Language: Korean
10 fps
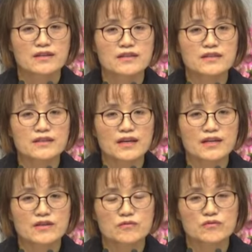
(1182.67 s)
그럴
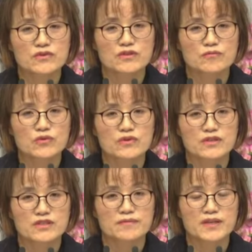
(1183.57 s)
때 그분들은
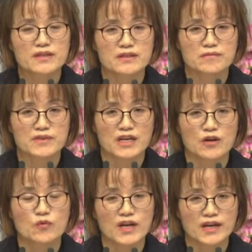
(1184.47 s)
모든 것을
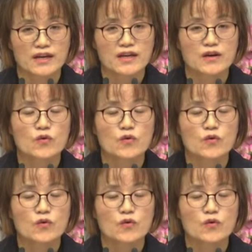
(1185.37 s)
받아들입니다. 왜?